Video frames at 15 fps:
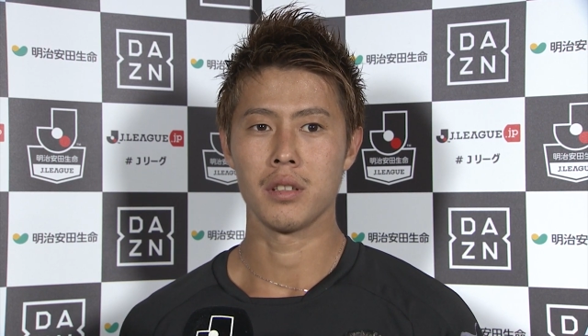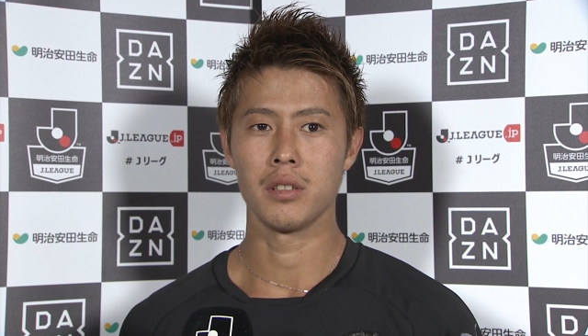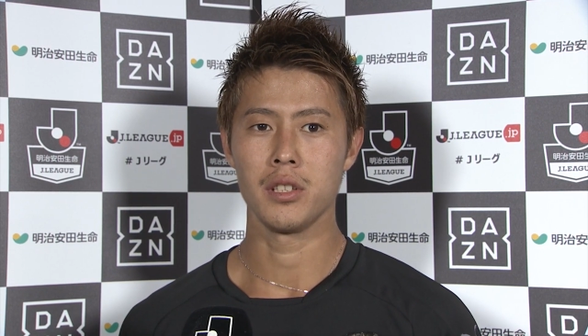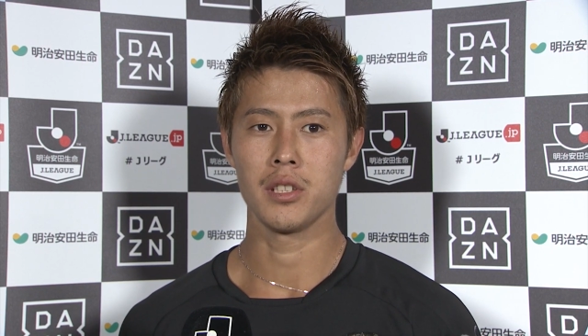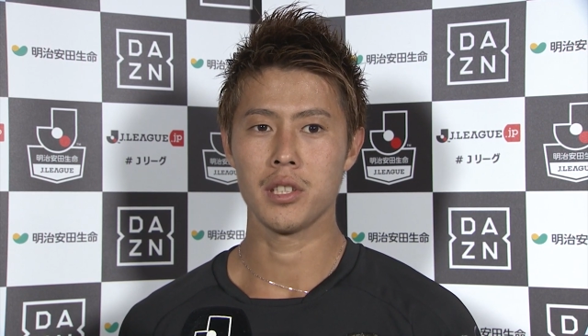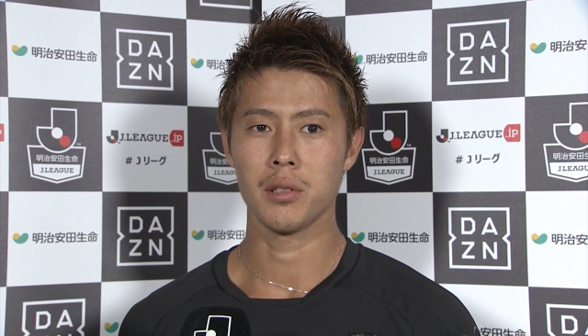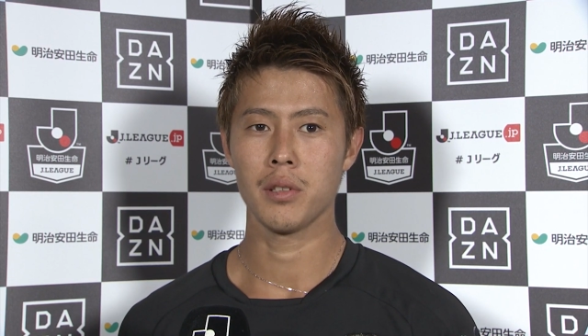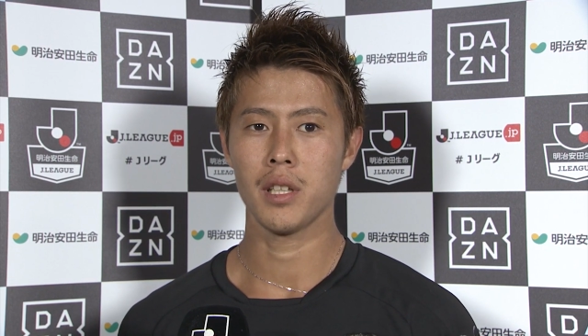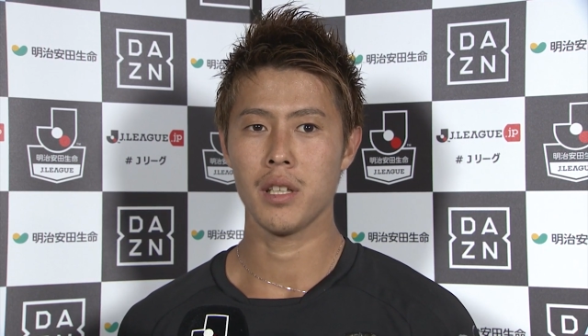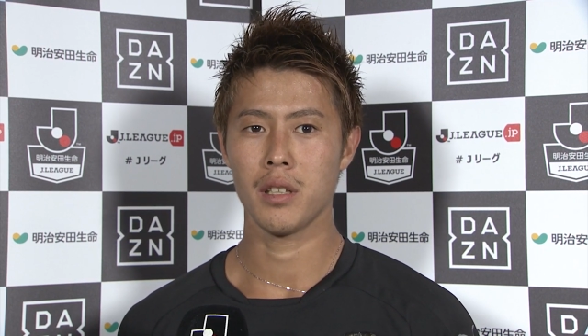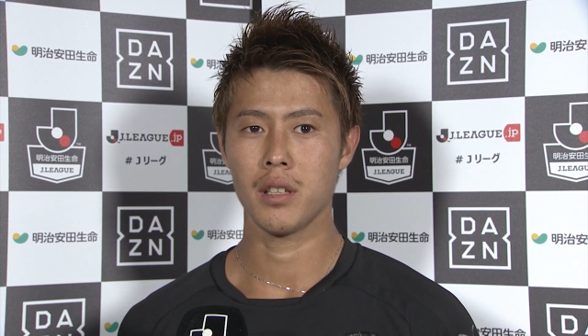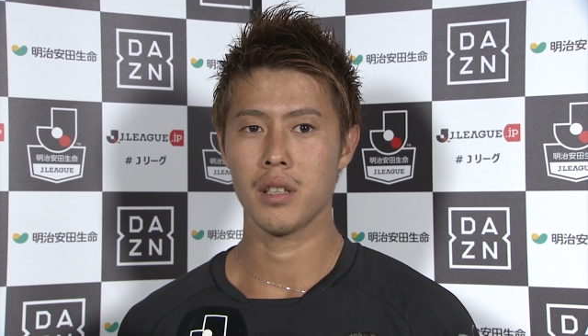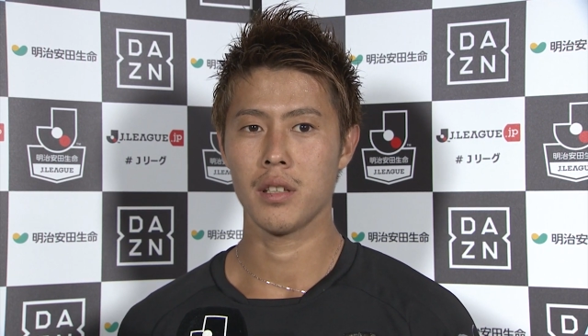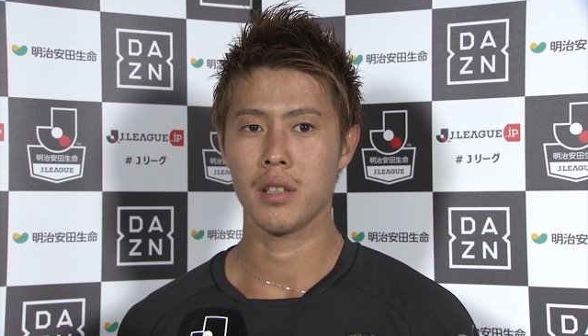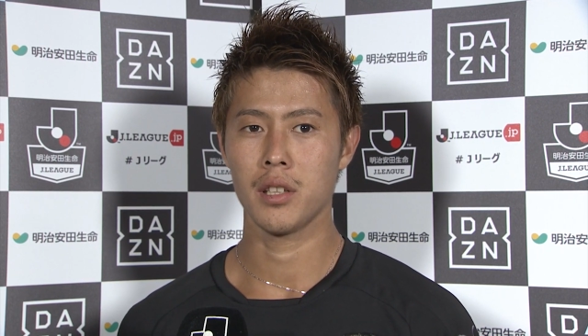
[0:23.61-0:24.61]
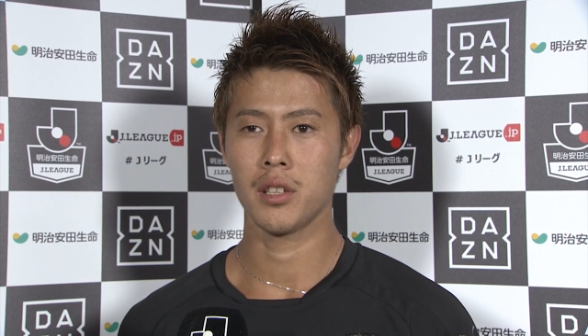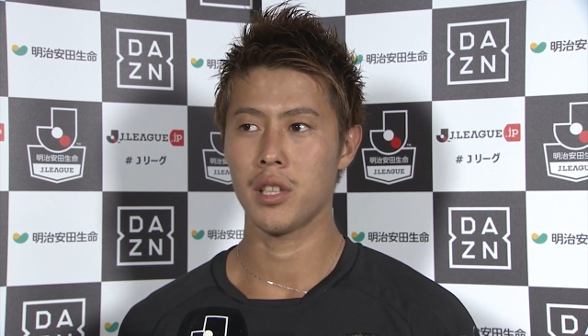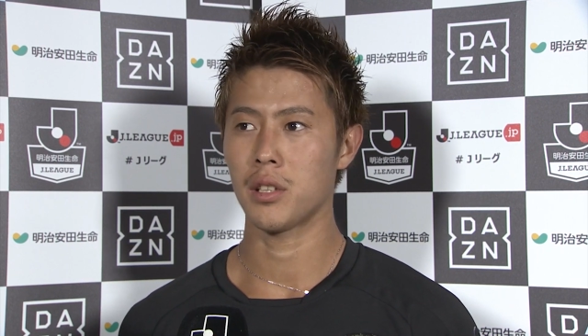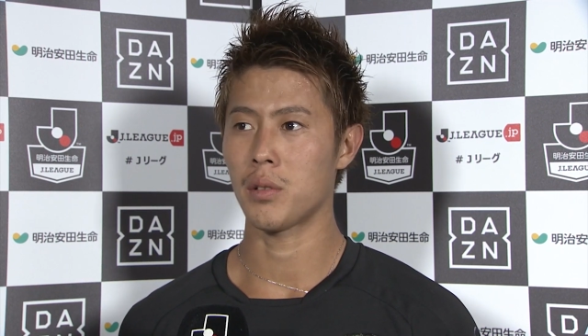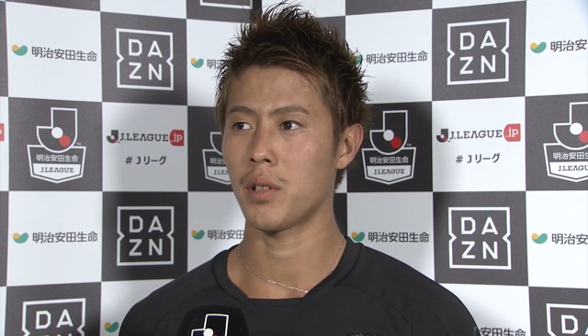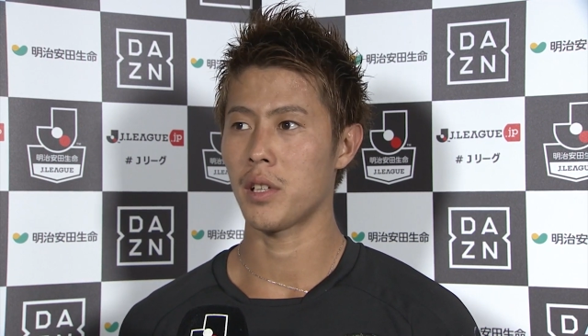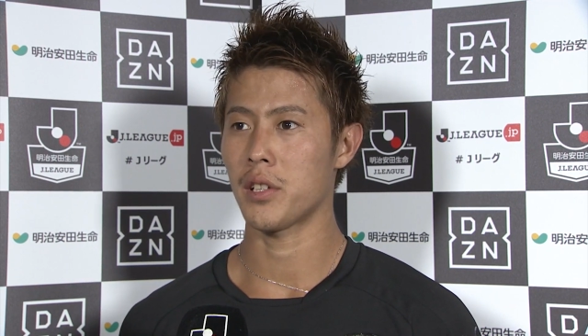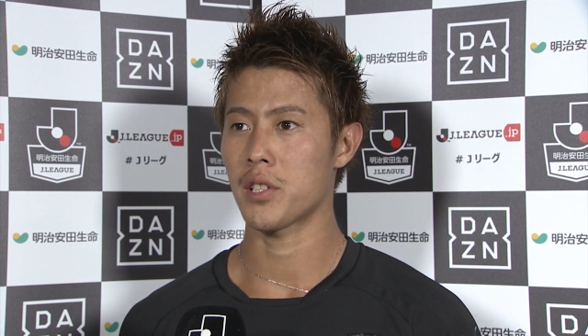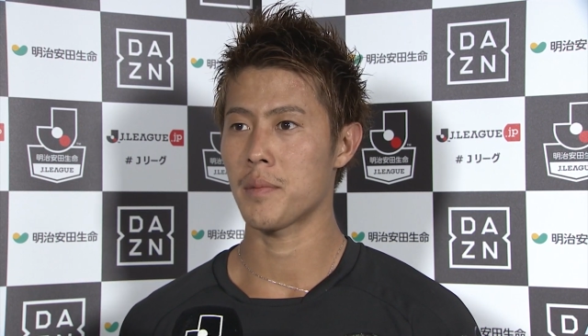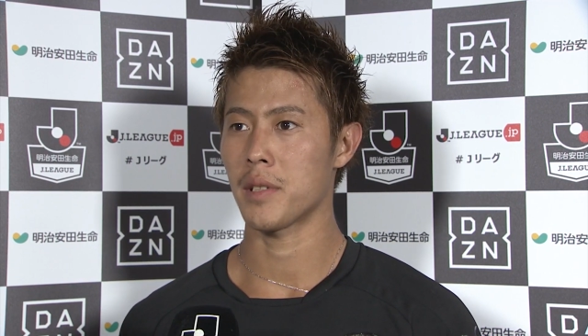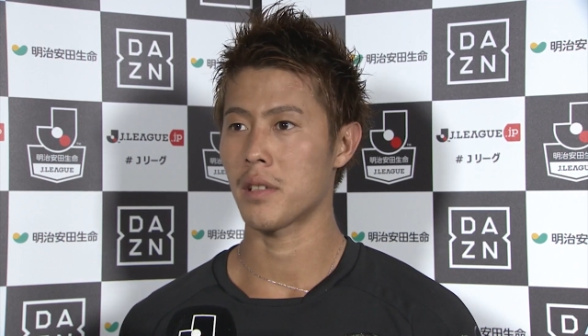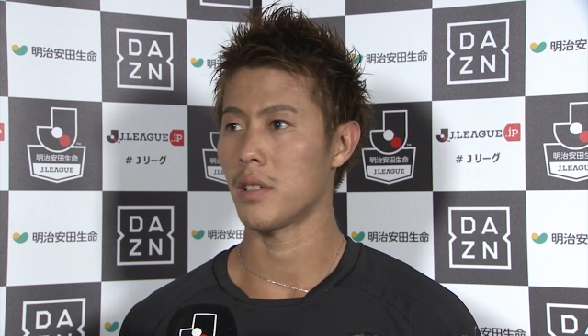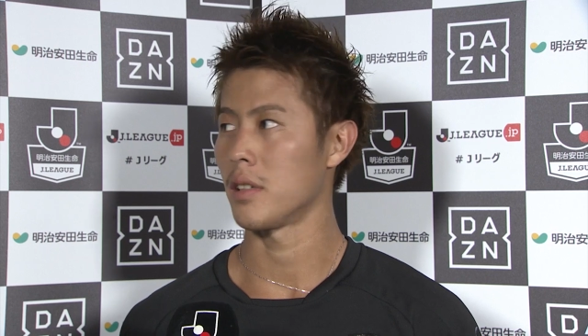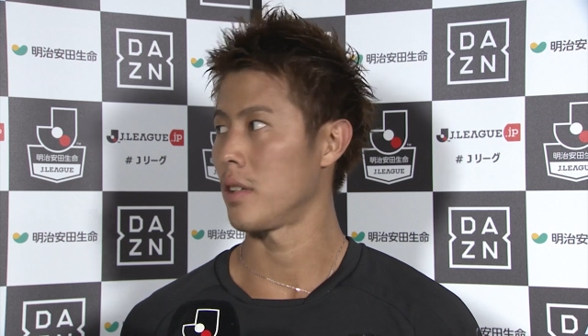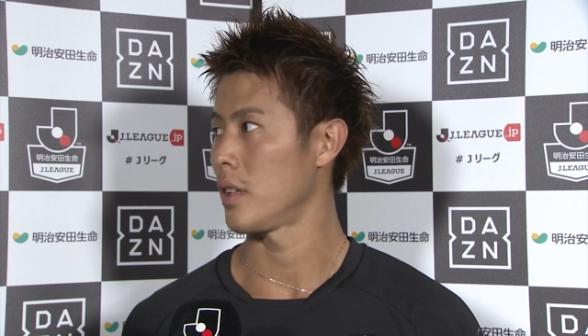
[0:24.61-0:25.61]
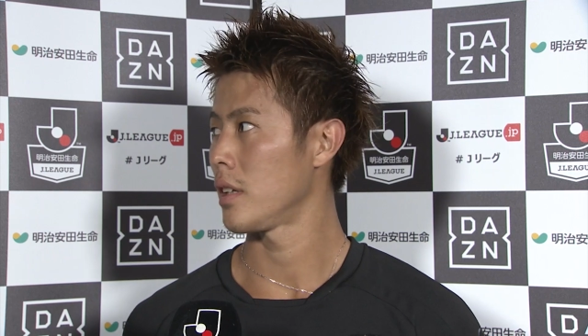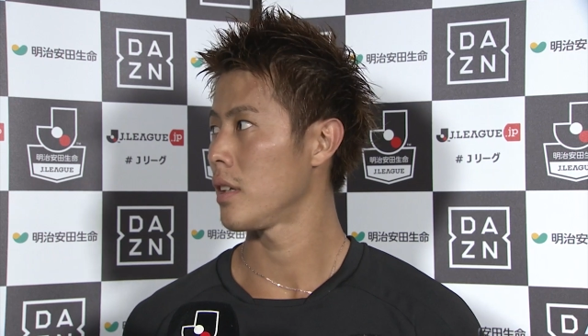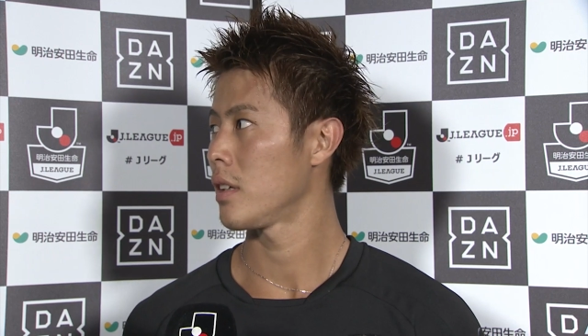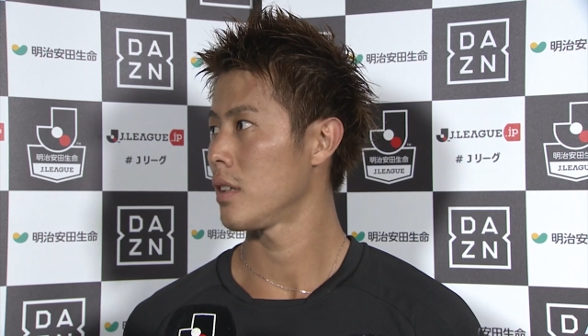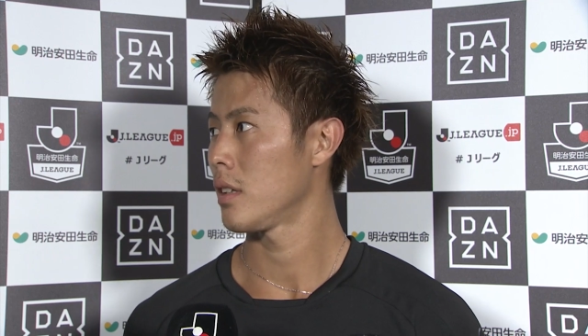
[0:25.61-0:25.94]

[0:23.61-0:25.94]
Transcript: 2-0 で1点取られてしまったんで、